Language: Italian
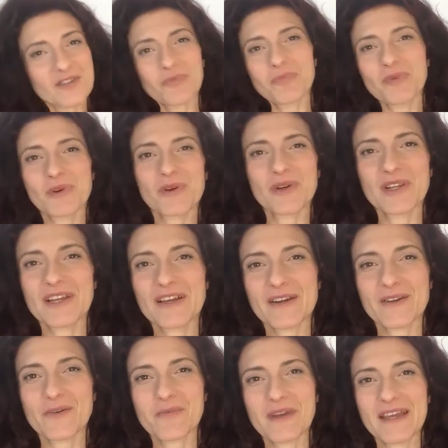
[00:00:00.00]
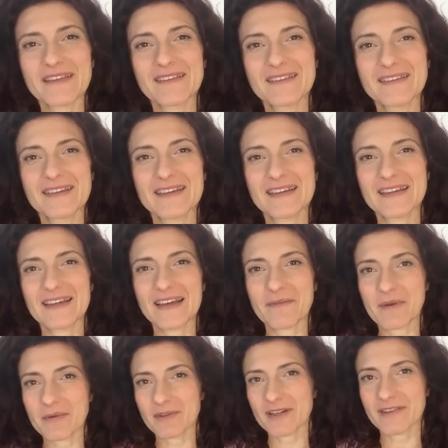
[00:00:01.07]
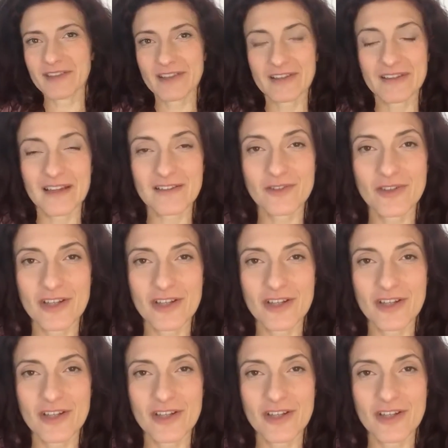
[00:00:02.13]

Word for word: dopo gli argomenti che abbiamo trattato